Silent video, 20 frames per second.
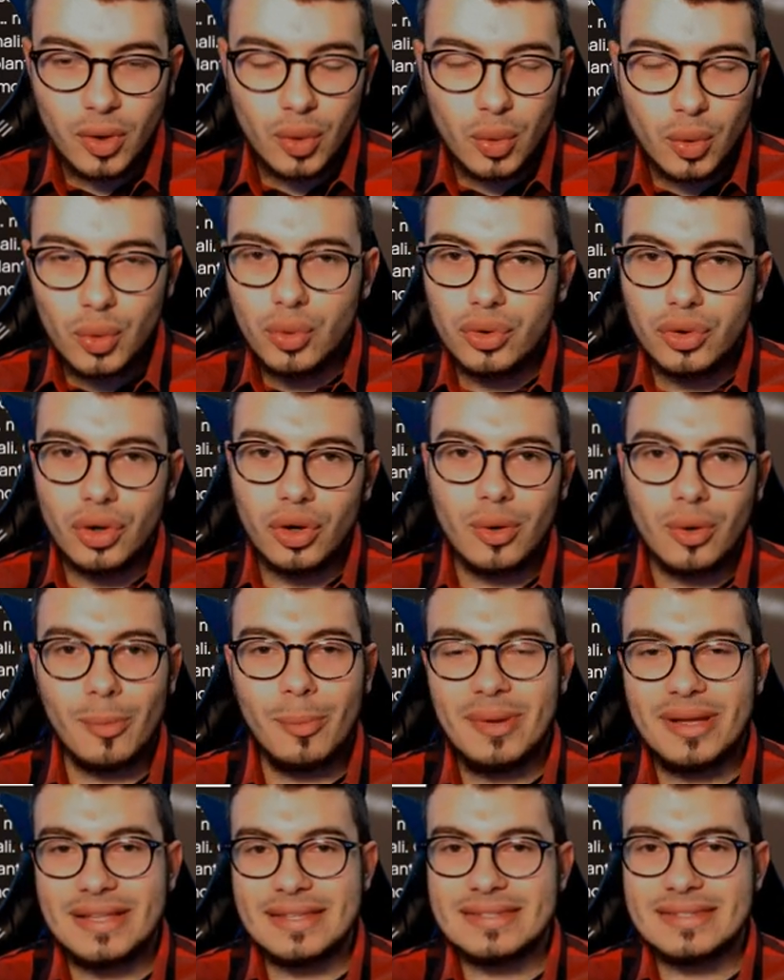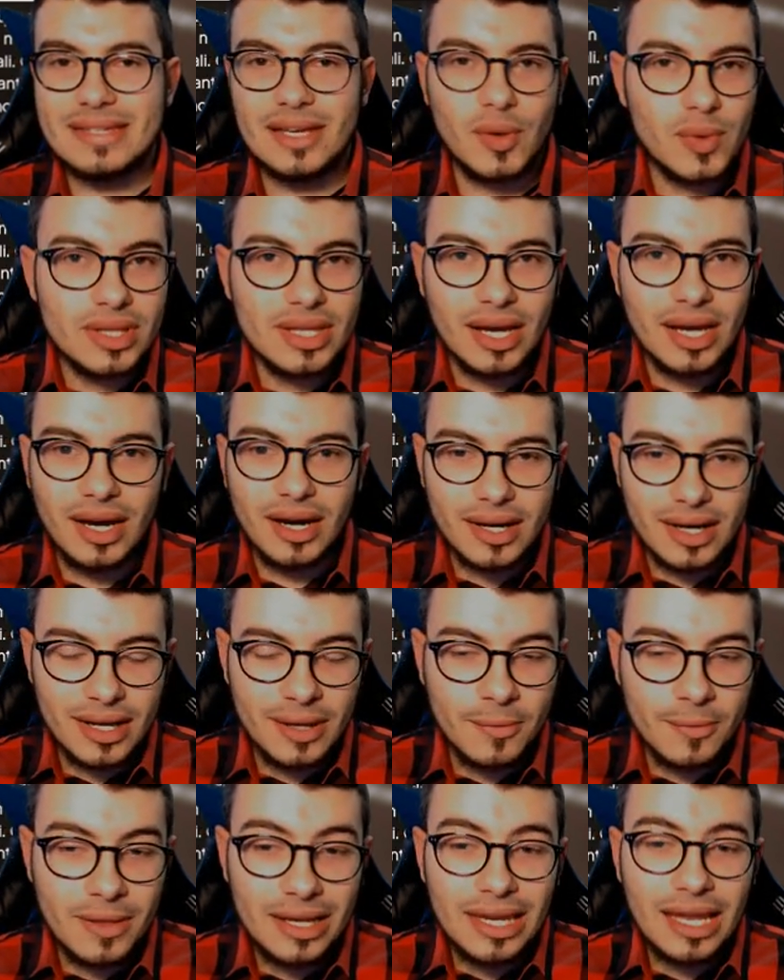Uno pensa a
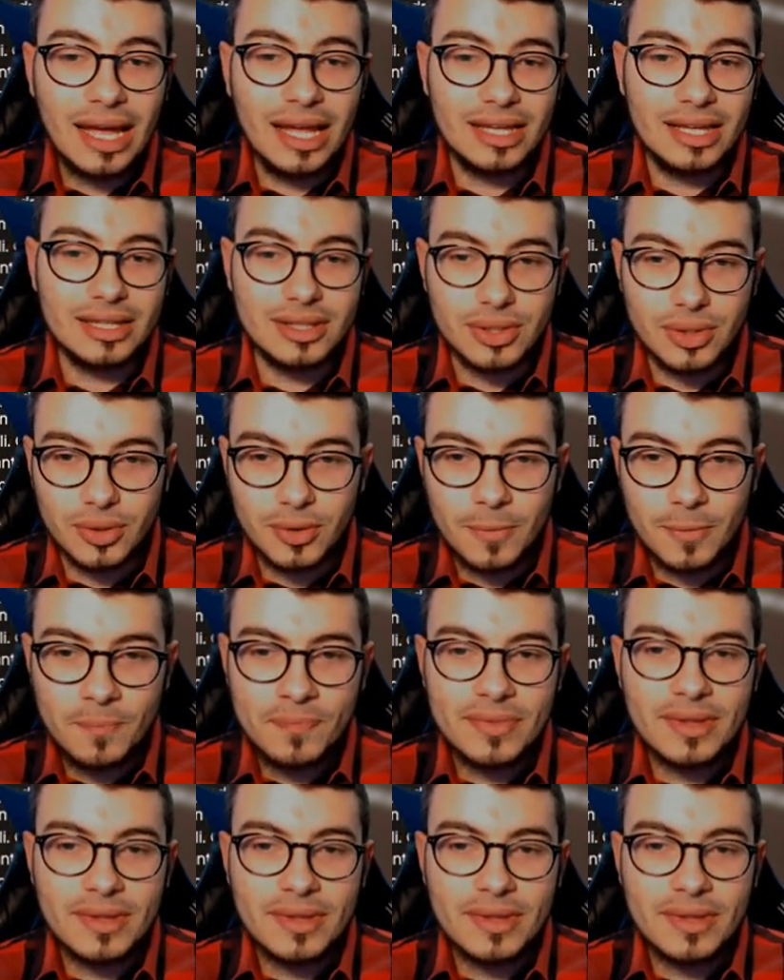guidare, l'altro